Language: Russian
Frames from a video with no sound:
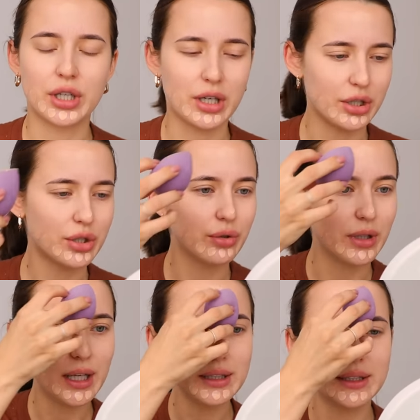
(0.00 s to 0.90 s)
хорошо,
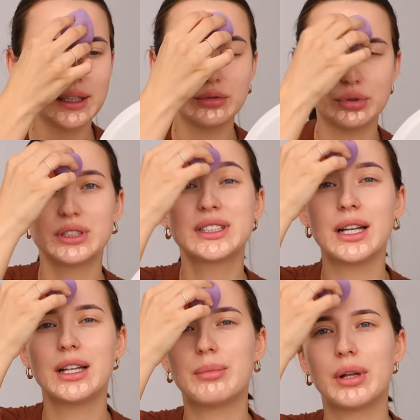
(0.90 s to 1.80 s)
ладно, да, ну то есть
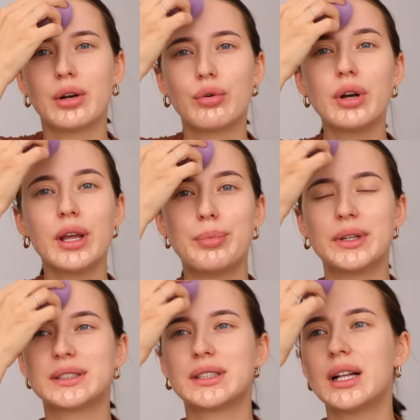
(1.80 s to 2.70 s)
цельное молоко я
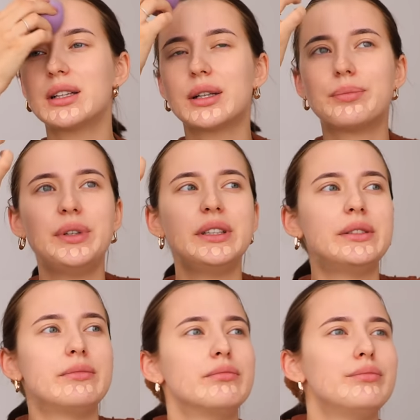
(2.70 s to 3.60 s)
перестала пить